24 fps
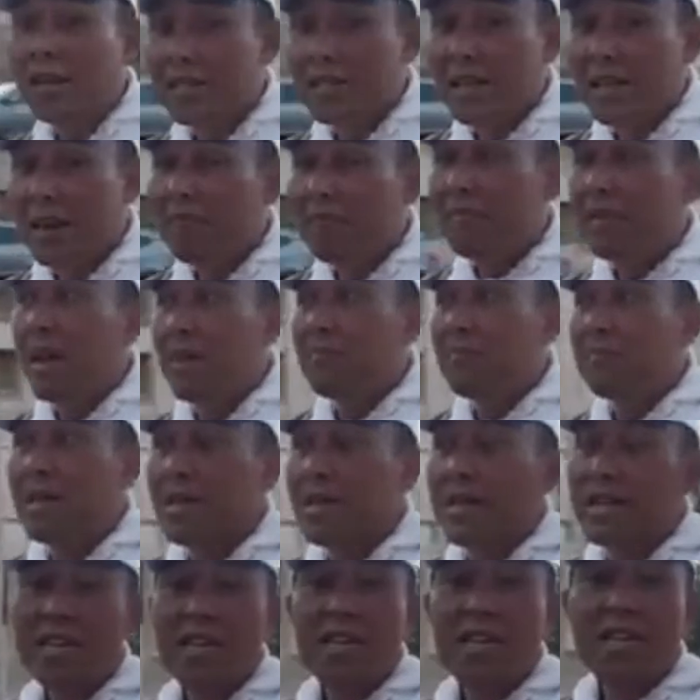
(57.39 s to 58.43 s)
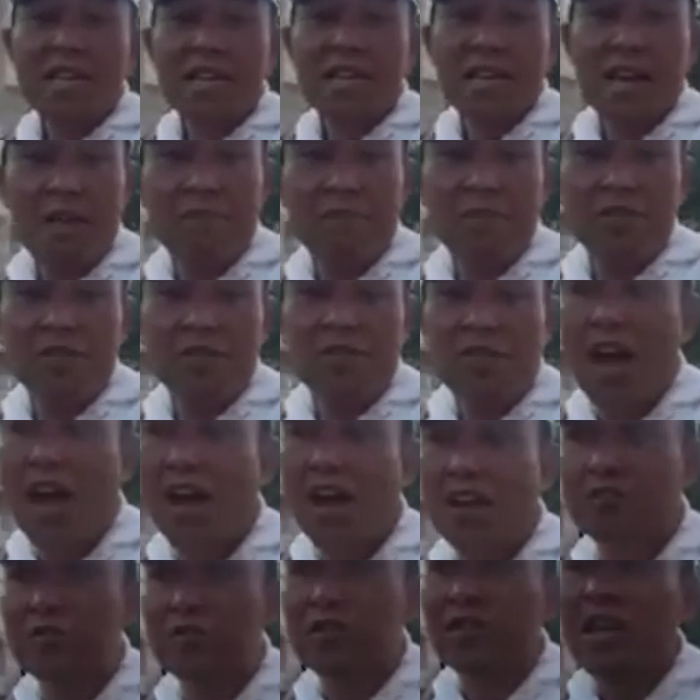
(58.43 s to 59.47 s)
Jam 6 ini kami sudah
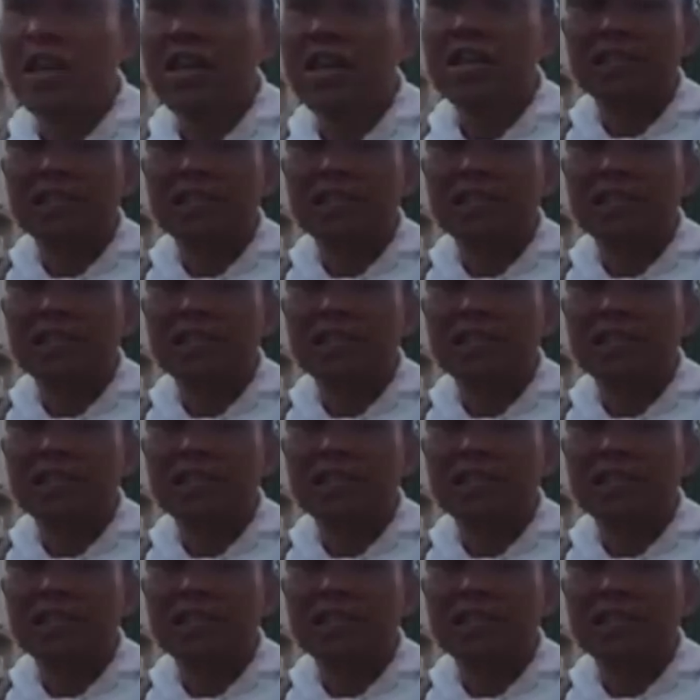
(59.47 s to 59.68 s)
harus